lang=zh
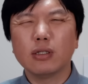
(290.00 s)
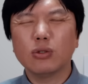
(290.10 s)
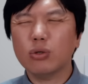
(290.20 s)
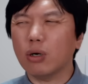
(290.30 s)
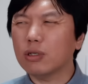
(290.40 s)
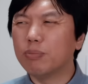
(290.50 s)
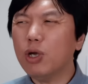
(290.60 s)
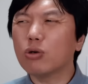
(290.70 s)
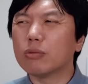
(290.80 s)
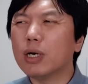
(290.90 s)
就好像没
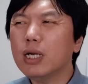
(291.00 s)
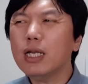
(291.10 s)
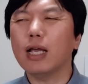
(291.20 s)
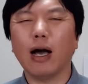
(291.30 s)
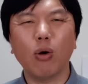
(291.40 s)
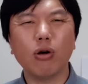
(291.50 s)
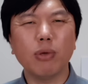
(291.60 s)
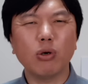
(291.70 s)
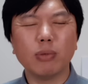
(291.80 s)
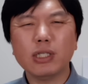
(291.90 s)
有什么力量或者
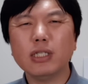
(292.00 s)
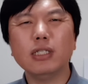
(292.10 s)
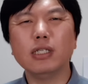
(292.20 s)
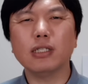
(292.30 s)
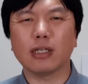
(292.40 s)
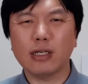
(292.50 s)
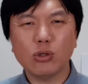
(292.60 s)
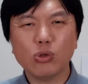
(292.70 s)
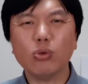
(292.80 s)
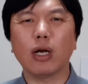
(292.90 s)
没有什么信心，想再
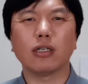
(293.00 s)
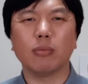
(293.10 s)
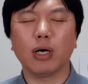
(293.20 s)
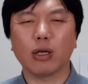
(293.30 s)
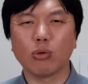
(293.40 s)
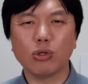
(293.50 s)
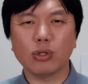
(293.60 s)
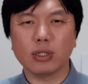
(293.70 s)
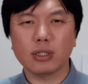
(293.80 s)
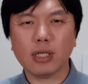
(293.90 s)
去做点什么。很多人
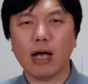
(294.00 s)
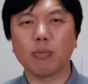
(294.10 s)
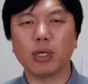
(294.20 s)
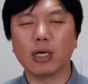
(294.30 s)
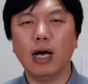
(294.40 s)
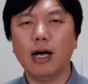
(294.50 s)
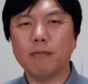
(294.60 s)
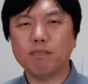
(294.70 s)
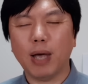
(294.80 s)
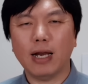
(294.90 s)
选择是躺平啊、
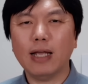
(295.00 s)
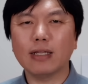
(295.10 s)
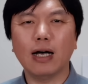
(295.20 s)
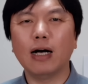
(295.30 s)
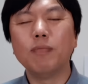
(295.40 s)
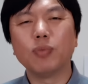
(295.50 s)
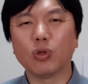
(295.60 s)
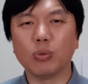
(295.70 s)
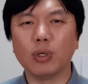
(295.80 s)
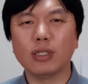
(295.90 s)
摆烂呐，
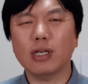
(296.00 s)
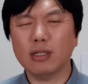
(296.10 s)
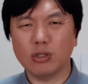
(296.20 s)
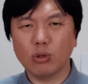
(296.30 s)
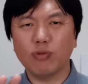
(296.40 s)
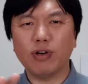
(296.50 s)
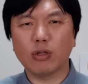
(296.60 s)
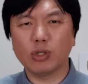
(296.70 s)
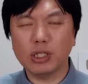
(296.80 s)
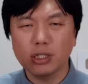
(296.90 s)
对不对？这样的情况就非常
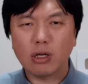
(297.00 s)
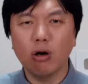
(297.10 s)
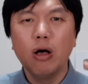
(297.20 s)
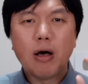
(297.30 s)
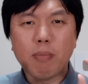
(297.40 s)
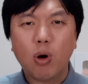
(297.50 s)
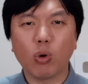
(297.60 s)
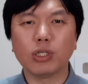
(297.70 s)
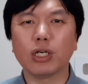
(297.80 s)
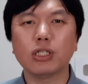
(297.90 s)
多。甚至到包
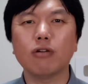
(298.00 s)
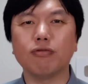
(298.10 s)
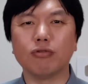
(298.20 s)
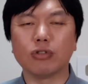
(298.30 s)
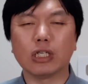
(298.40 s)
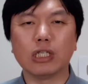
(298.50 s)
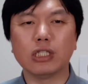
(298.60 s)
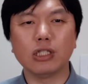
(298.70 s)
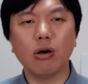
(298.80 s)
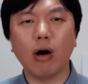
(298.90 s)
括这个政府这个
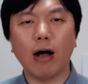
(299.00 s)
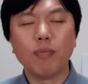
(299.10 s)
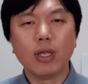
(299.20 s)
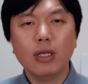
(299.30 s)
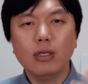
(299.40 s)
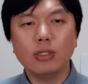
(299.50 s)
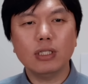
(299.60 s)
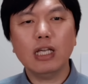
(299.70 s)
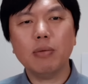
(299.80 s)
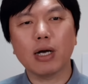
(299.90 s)
机构哈，
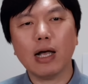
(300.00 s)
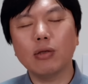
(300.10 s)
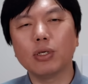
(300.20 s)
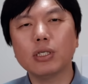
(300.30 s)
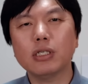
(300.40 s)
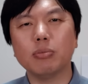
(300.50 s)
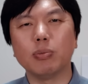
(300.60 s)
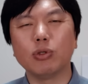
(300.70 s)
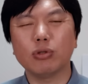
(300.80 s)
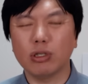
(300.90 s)
今天嘛看到一个视频
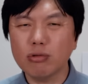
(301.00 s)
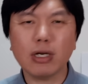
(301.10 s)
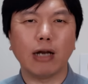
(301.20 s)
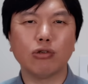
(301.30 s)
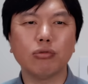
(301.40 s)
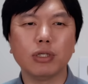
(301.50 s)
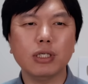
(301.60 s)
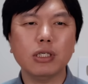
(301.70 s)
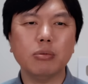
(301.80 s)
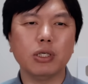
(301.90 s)
嘛，就是挺有感触的。这
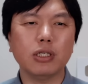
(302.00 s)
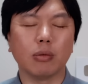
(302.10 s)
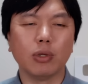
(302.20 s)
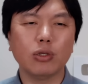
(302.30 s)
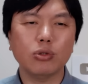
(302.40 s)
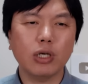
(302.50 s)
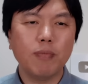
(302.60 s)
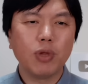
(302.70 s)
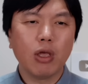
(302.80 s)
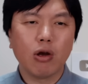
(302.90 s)
个视频是什么呢？就是
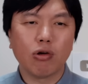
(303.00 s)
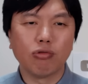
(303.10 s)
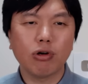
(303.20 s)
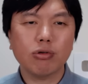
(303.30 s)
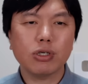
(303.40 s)
汝州